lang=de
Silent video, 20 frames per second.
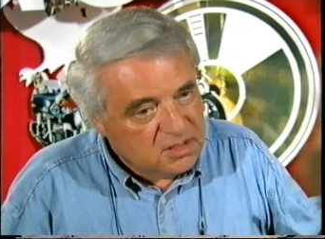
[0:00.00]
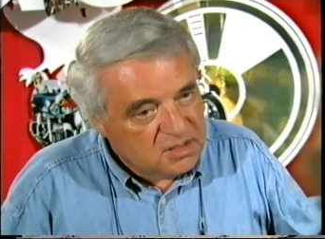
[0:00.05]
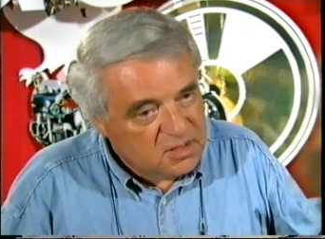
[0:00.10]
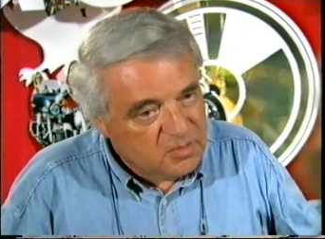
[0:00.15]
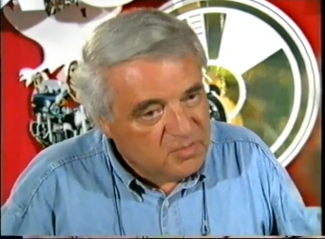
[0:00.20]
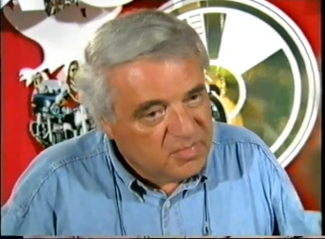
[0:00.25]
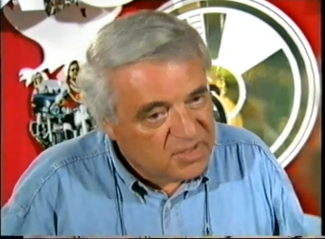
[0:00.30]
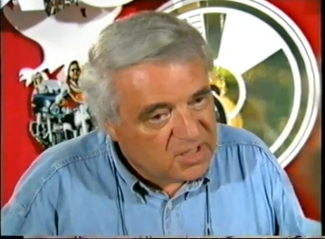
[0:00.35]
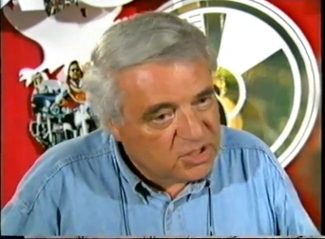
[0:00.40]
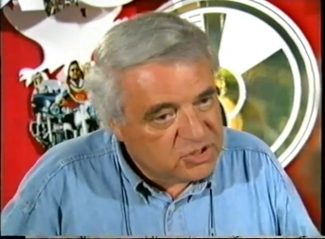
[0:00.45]
die
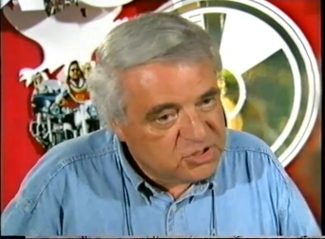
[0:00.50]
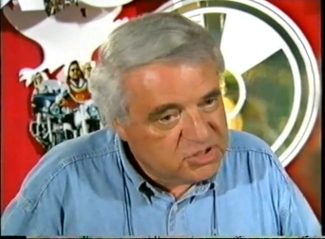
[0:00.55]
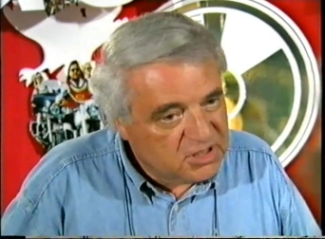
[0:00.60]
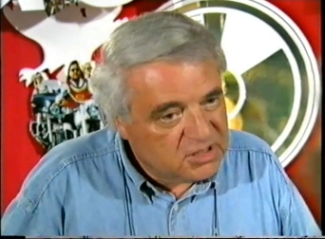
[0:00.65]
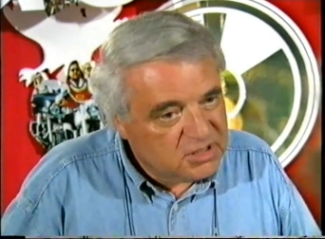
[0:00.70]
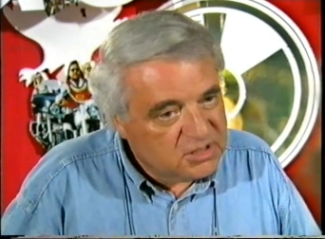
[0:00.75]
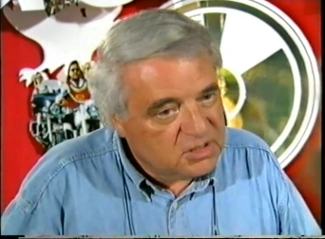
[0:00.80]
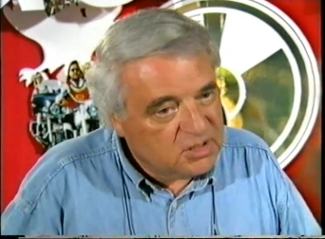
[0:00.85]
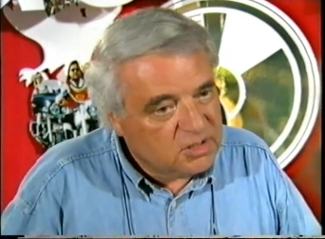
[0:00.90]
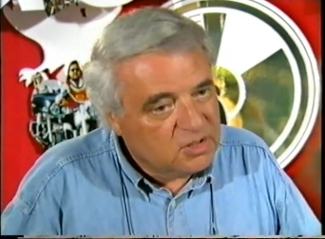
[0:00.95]

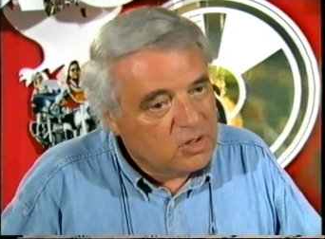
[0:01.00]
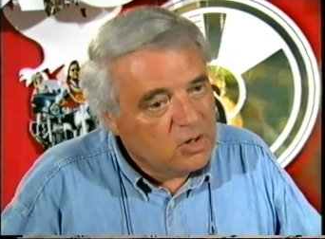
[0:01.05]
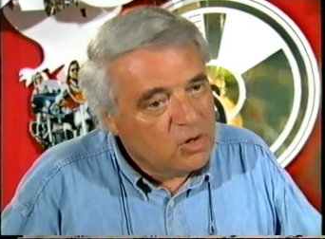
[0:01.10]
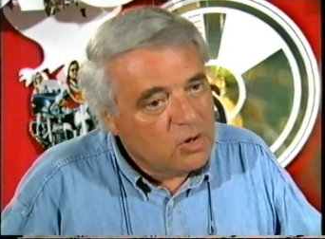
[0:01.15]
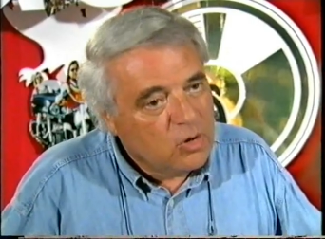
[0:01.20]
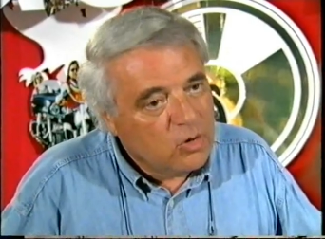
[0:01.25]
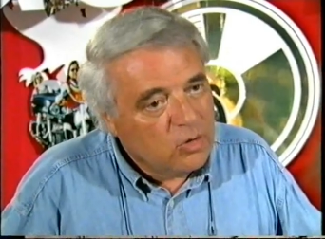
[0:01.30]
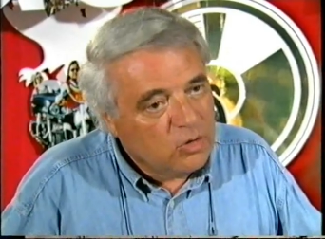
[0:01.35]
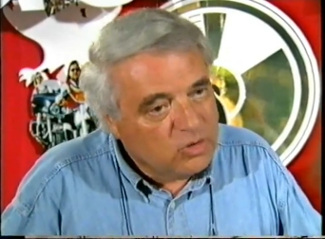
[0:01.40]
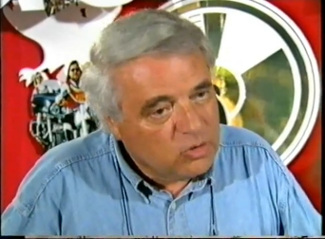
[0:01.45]
Mittelschichten
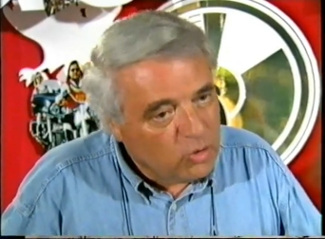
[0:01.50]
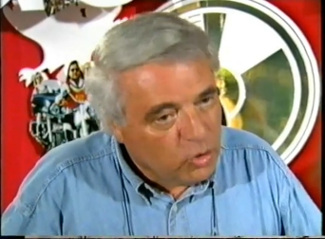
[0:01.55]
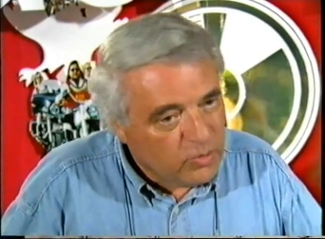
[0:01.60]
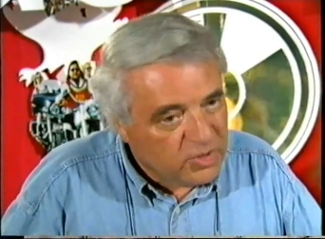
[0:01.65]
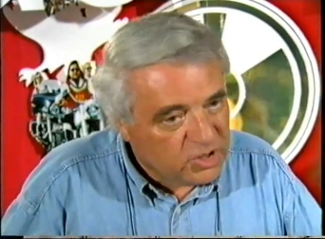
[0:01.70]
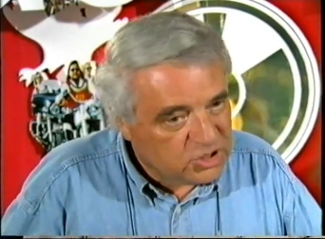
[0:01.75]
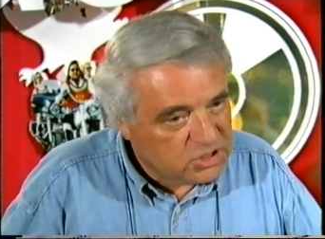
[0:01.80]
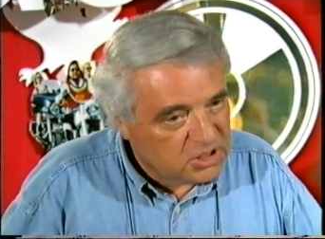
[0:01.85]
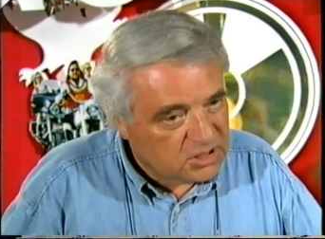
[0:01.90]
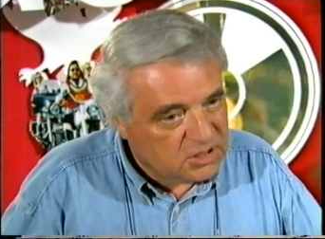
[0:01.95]
und die
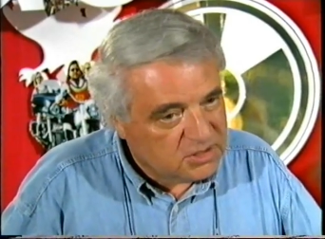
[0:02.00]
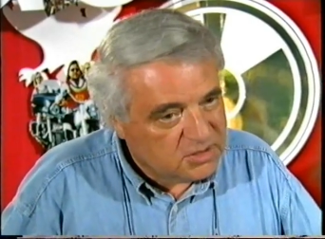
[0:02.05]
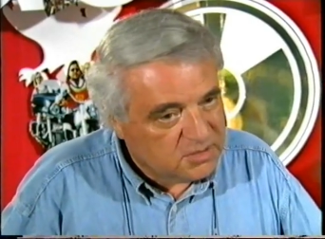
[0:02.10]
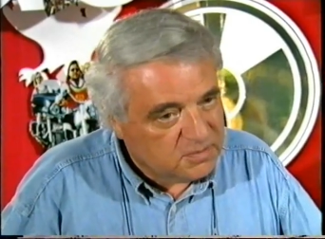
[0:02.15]
Oberschichten.